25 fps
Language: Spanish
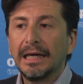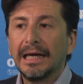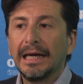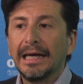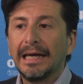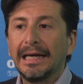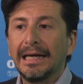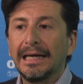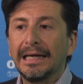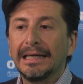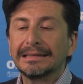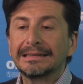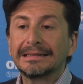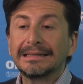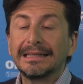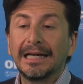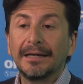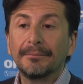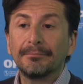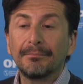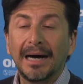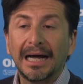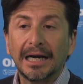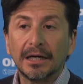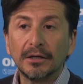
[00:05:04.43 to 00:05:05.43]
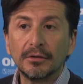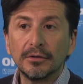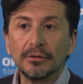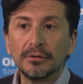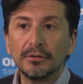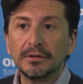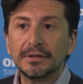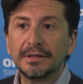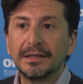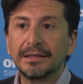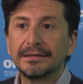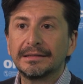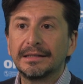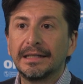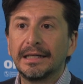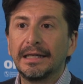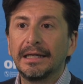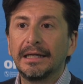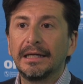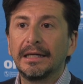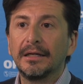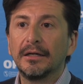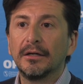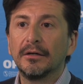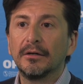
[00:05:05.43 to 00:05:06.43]
Eh, sin embargo,
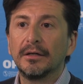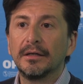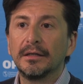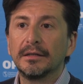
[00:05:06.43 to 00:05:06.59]
desde,